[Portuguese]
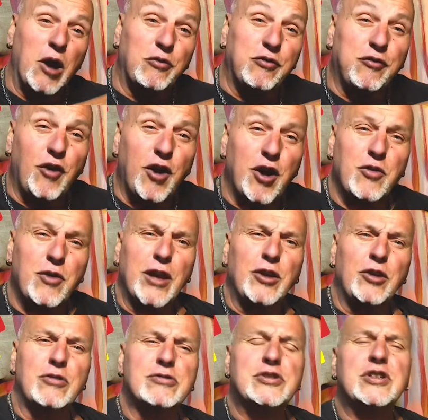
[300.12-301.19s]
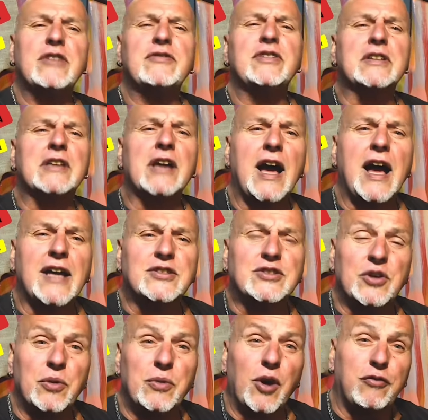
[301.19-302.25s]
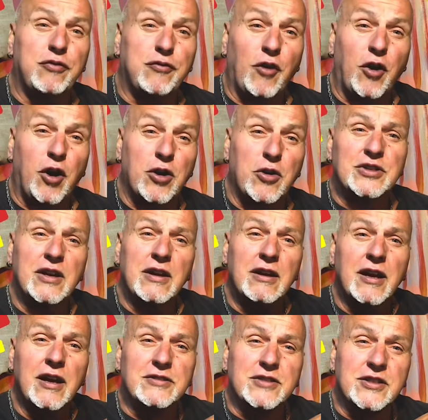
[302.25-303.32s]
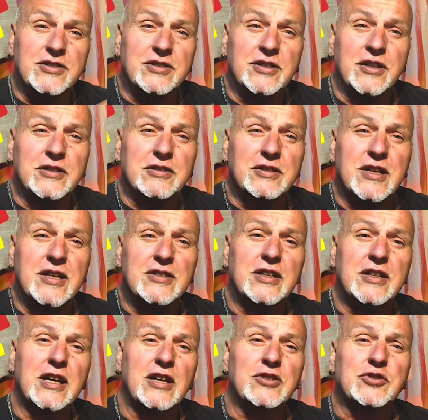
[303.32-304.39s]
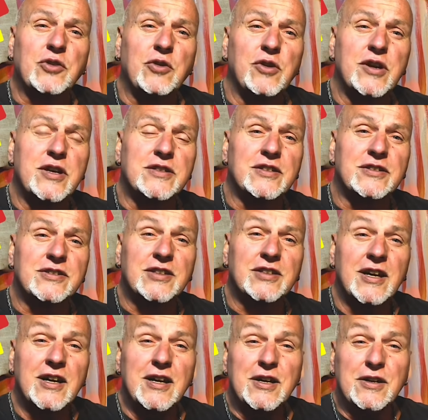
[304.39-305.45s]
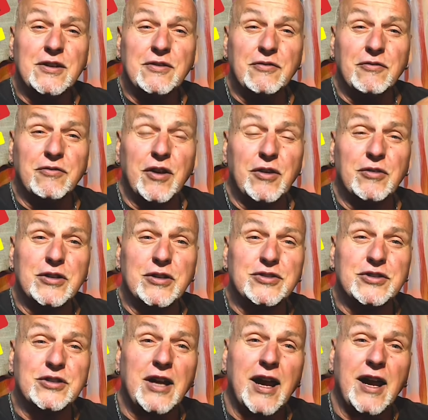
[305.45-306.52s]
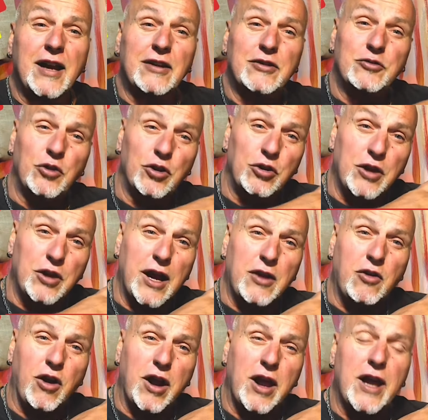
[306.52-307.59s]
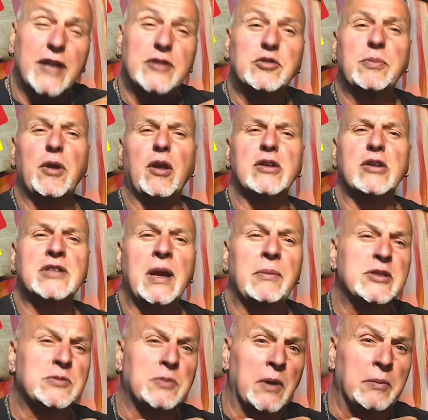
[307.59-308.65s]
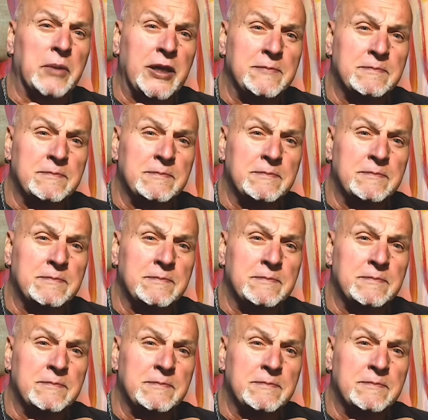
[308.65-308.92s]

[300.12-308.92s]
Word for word: foco é longevidade, o meu foco é ter certeza que as coisas vão estar no lugar correto biologicamente para mim,